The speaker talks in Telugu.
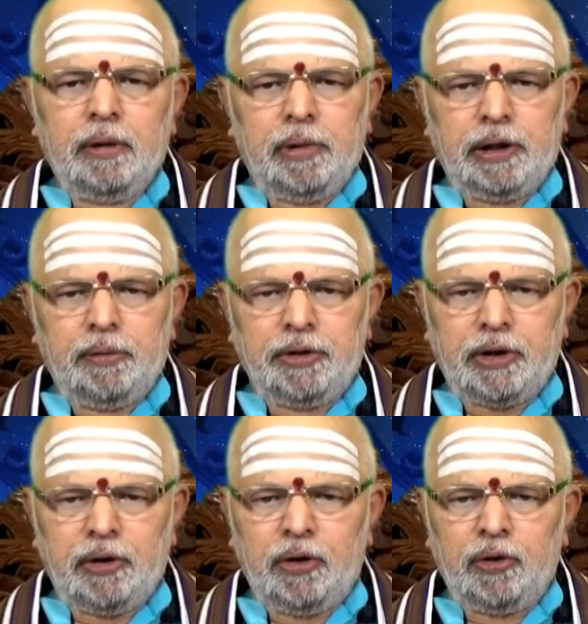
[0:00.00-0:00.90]
ప్రతి
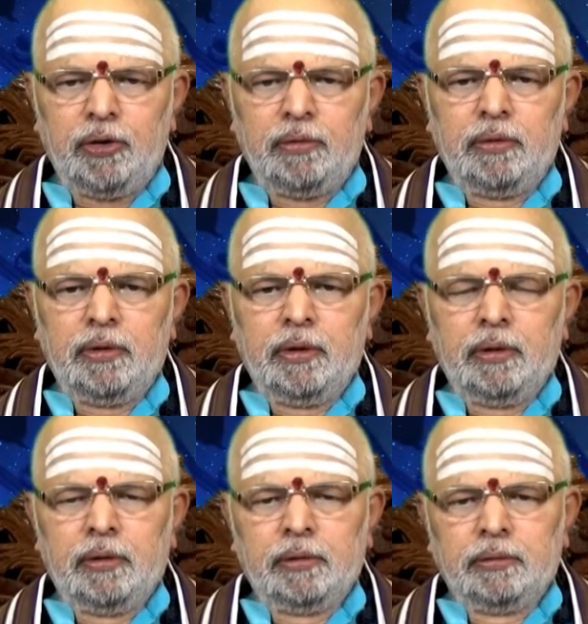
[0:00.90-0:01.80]
విషయంలోనూ
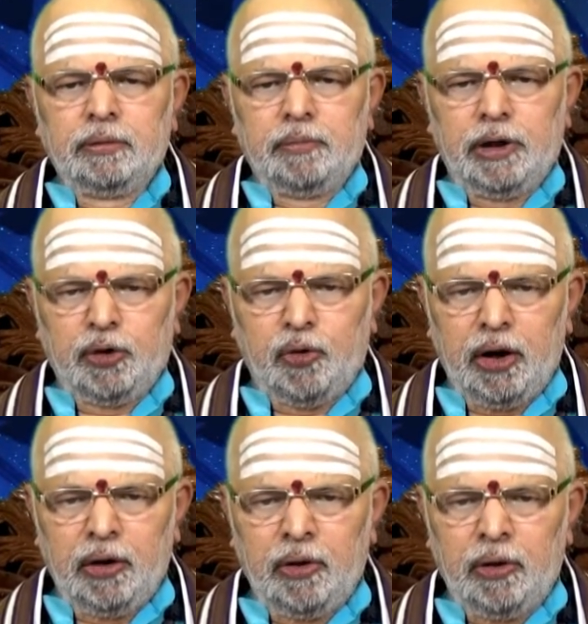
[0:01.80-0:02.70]
ప్రతి
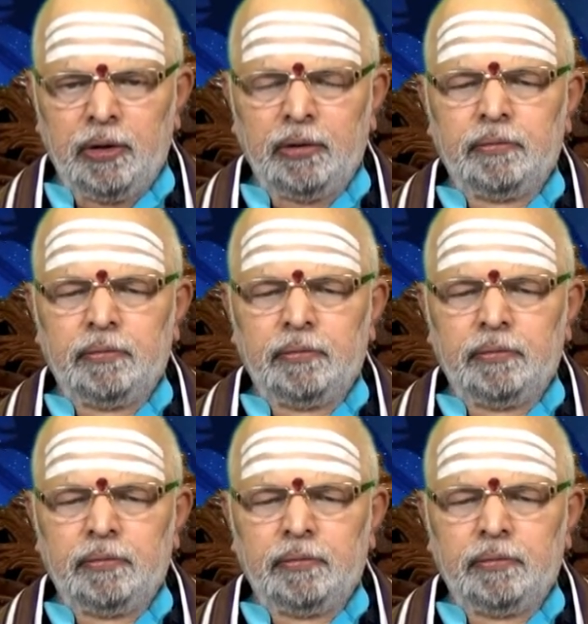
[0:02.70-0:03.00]
కోణంలోనూ